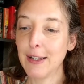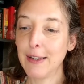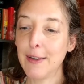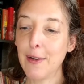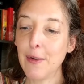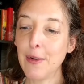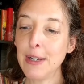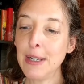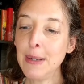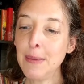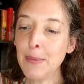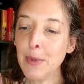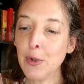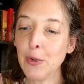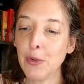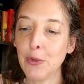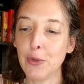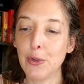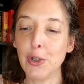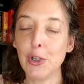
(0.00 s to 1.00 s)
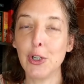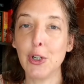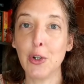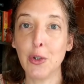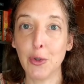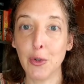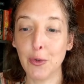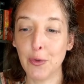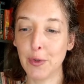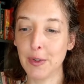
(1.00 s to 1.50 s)
Dans l'immense
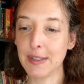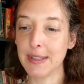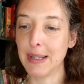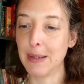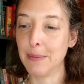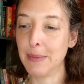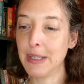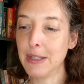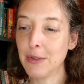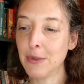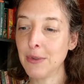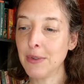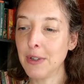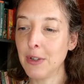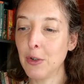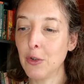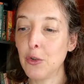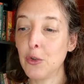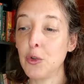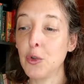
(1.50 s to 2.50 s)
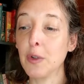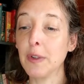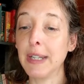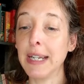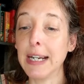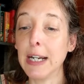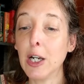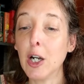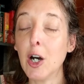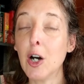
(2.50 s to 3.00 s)
champ devant sa maison, sur
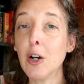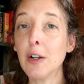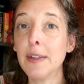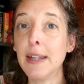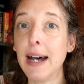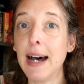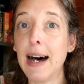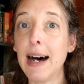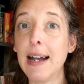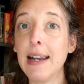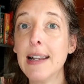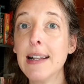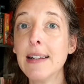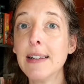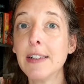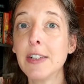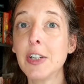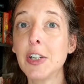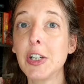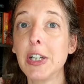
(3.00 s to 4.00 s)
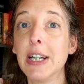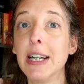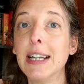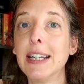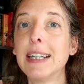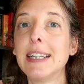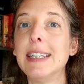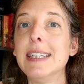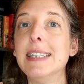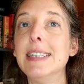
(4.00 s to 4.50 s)
des cordes à linge
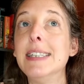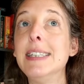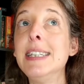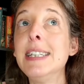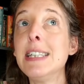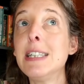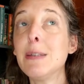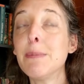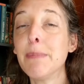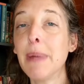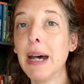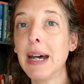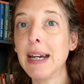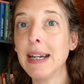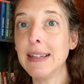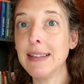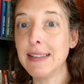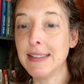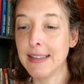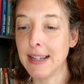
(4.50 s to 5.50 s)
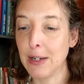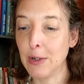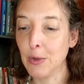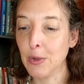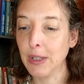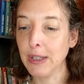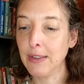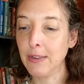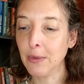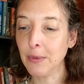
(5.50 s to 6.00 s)
qui disparaissent à
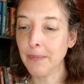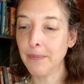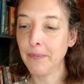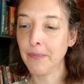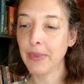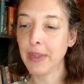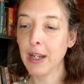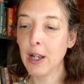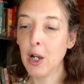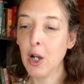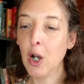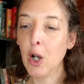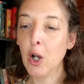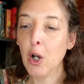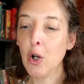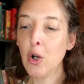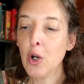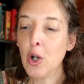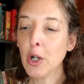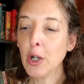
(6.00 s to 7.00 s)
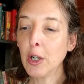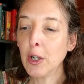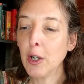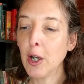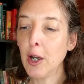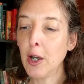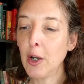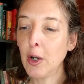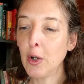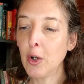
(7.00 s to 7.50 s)
l'horizon, le
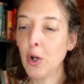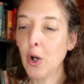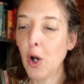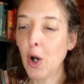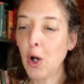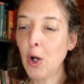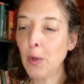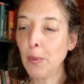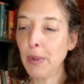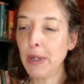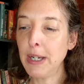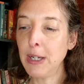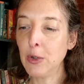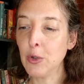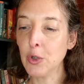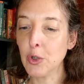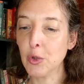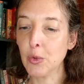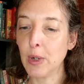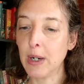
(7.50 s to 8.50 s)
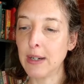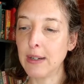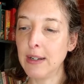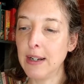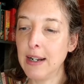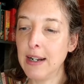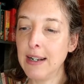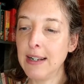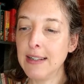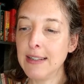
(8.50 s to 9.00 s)
cœur rempli de
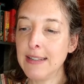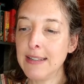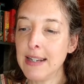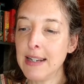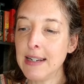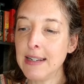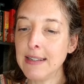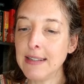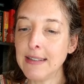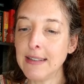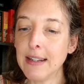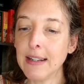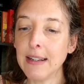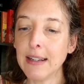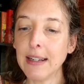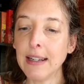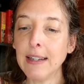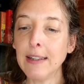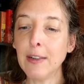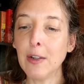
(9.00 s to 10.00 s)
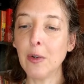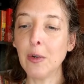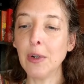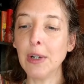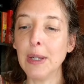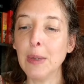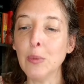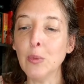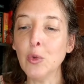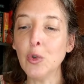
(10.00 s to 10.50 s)
joie, Célestin
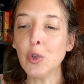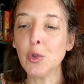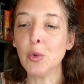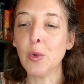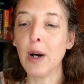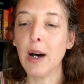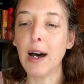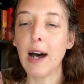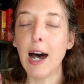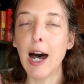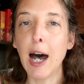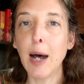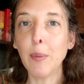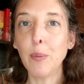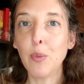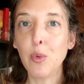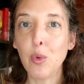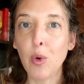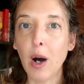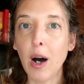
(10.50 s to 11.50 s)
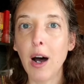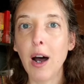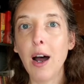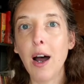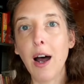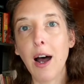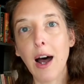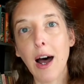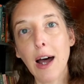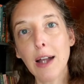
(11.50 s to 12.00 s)
étend les mouchoirs à pois,
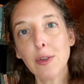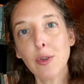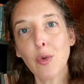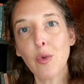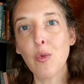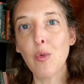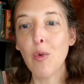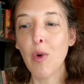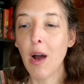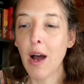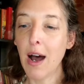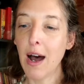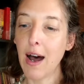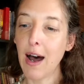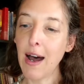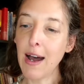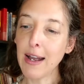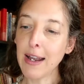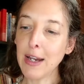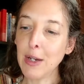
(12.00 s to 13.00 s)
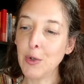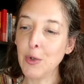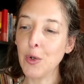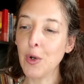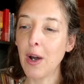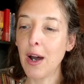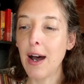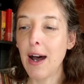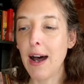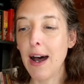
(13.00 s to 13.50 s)
à trous, à
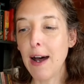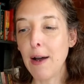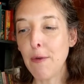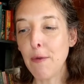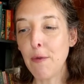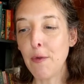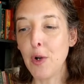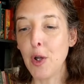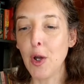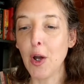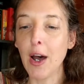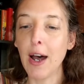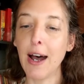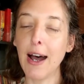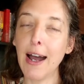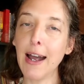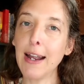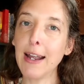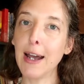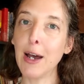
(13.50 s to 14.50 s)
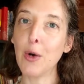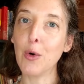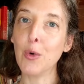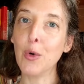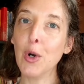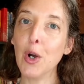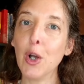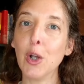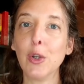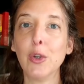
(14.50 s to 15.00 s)
rayures, à fleurs, à
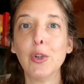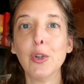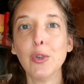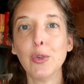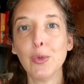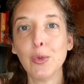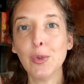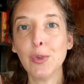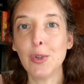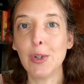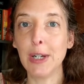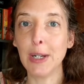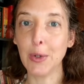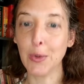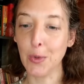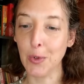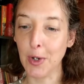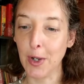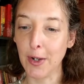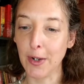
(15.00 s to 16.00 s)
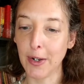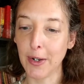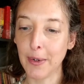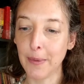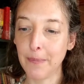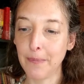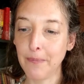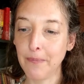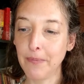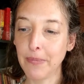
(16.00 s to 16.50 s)
carreaux, de toutes les couleurs.
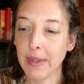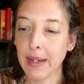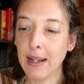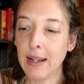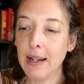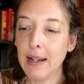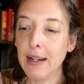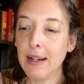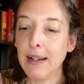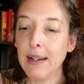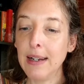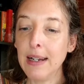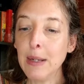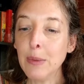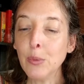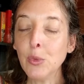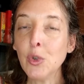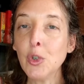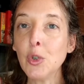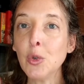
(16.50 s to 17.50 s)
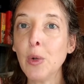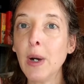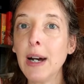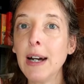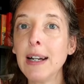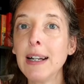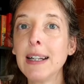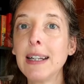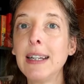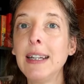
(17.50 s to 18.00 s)
Les
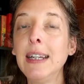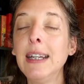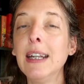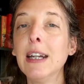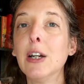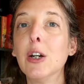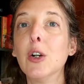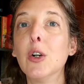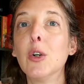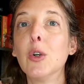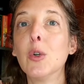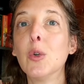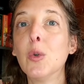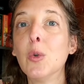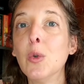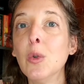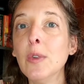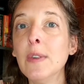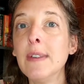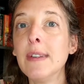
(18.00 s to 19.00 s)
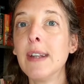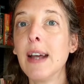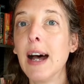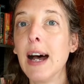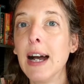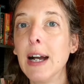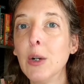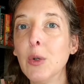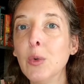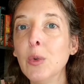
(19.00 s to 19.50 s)
mouchoirs qui, goutte
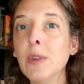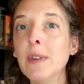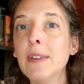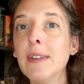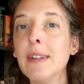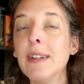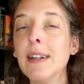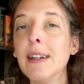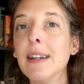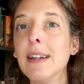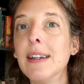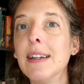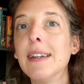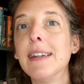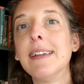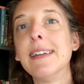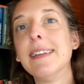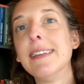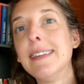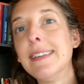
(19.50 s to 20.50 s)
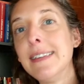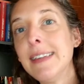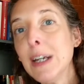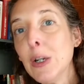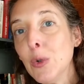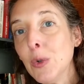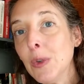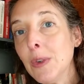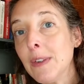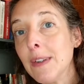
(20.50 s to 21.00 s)
à goutte,
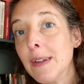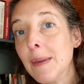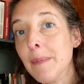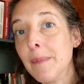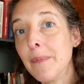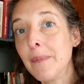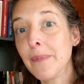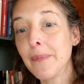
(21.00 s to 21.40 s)
gouttes.